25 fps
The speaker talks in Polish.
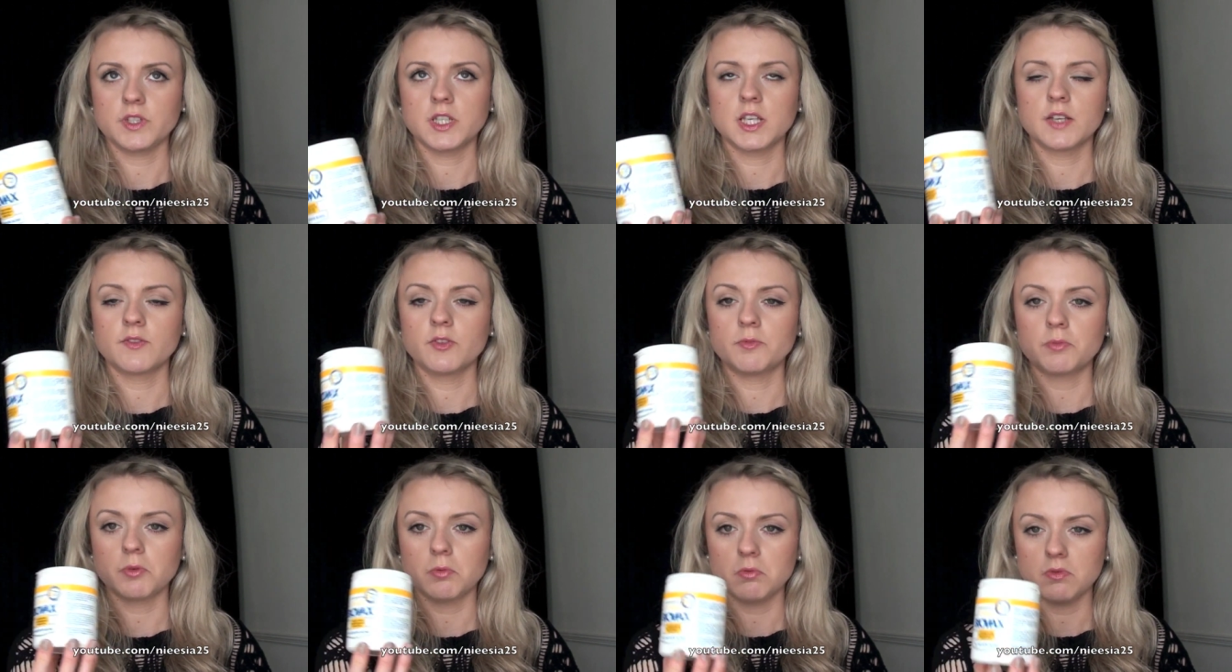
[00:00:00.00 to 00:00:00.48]

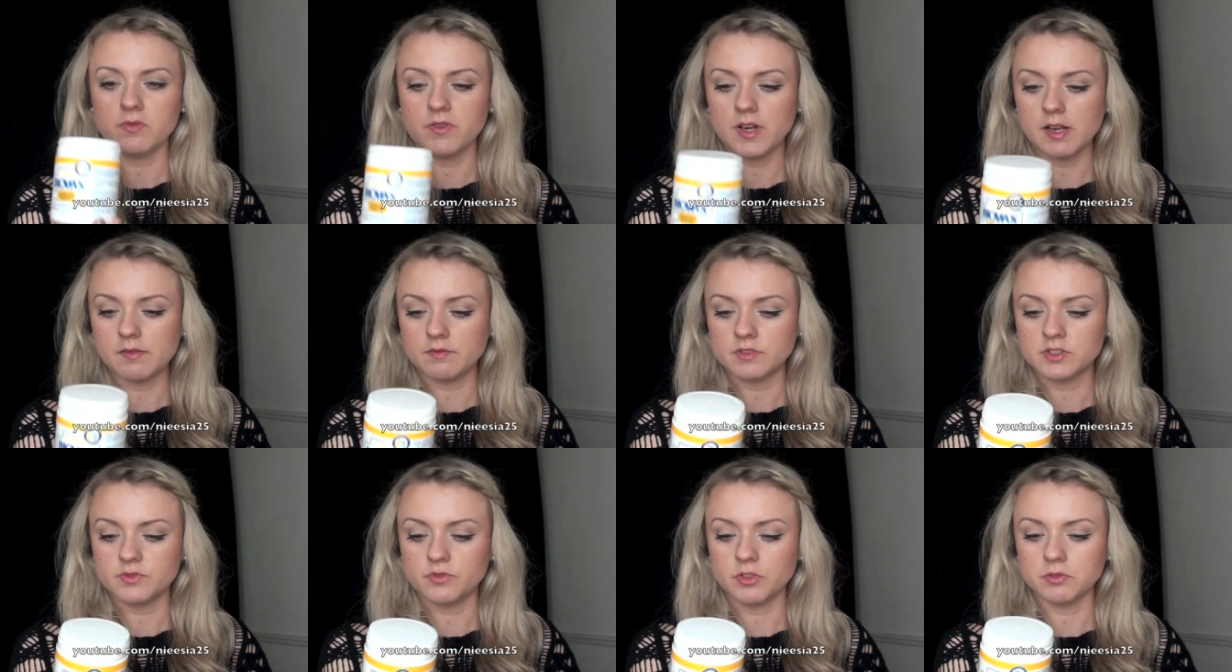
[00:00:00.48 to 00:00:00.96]
jakie
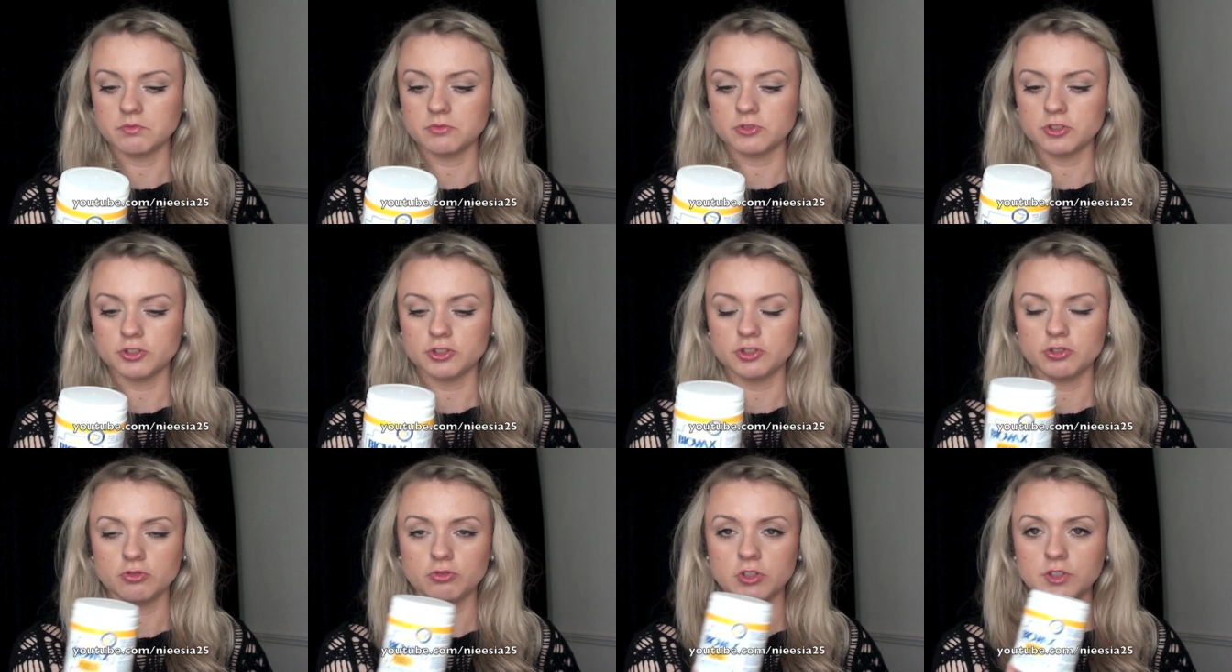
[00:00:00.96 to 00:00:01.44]
wypróbowałam w swoim
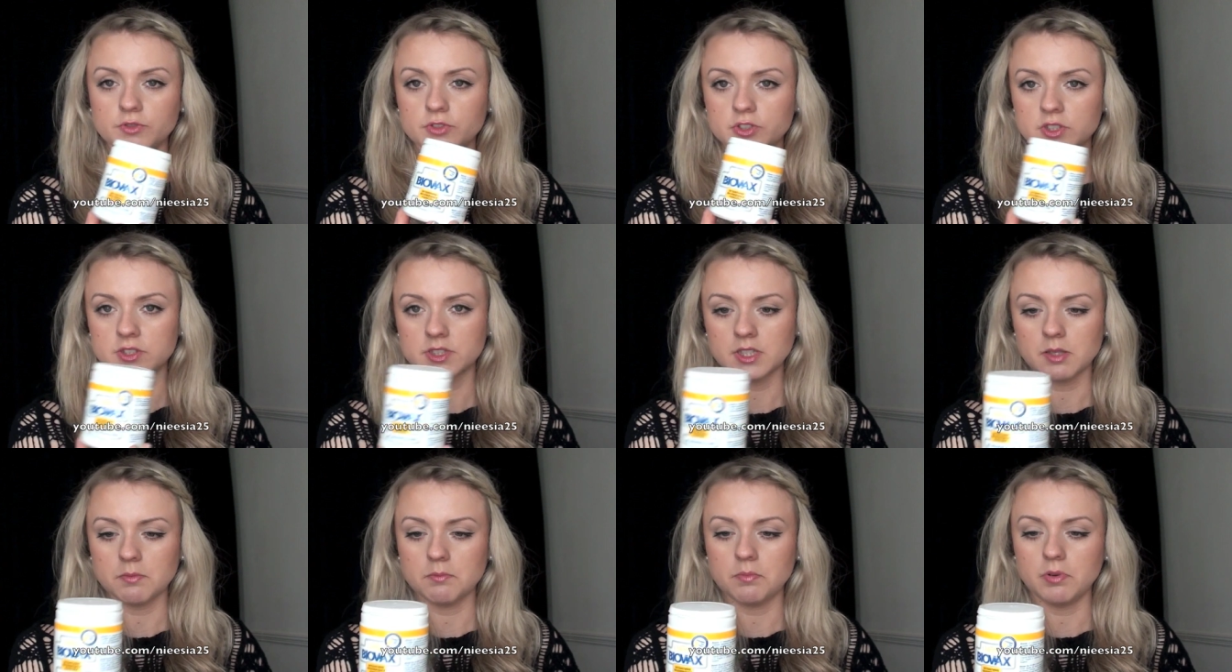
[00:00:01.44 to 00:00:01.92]
życiu i
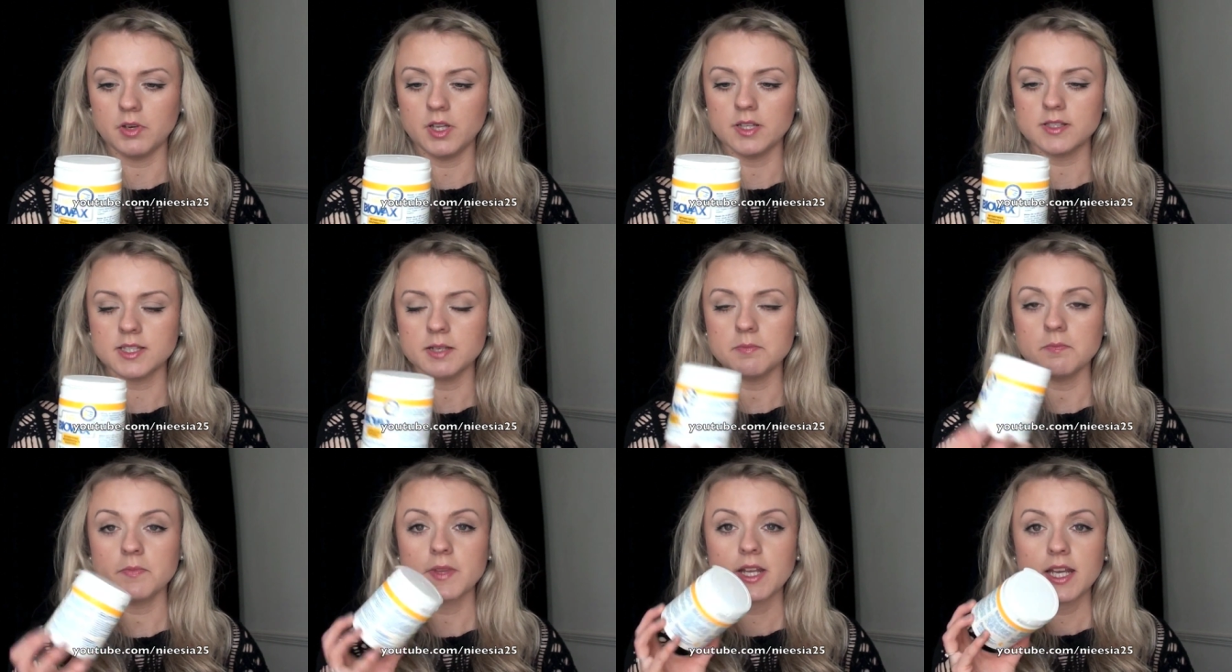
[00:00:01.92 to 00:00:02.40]
wszystkim
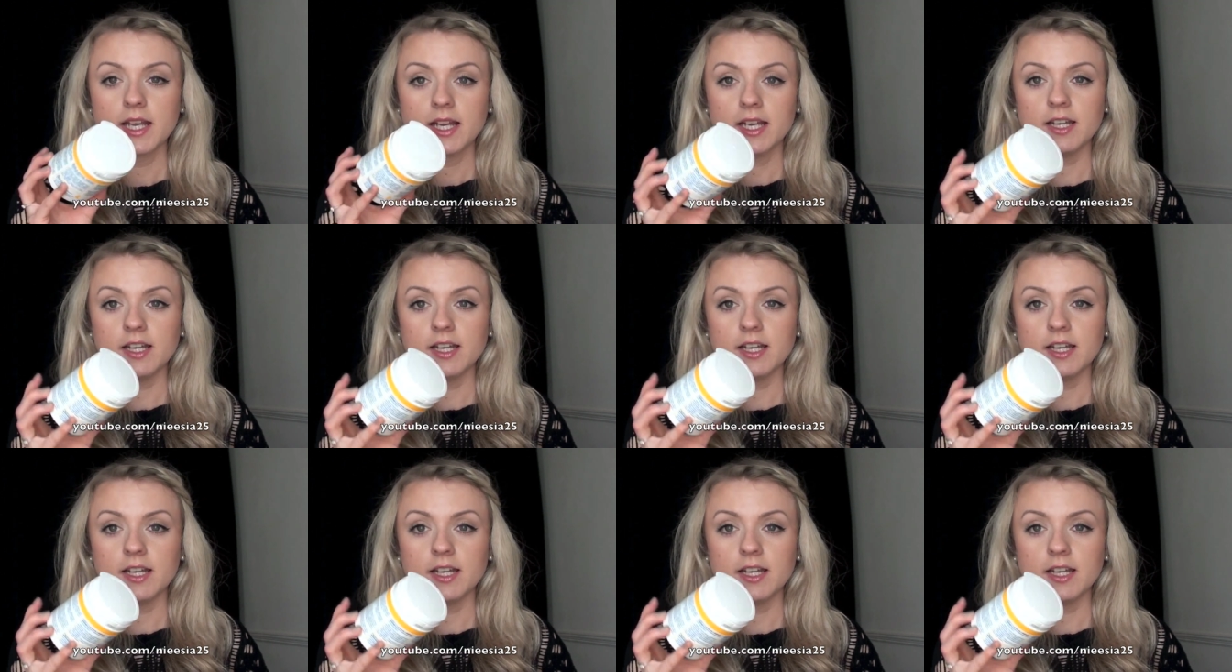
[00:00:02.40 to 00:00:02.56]
polecam.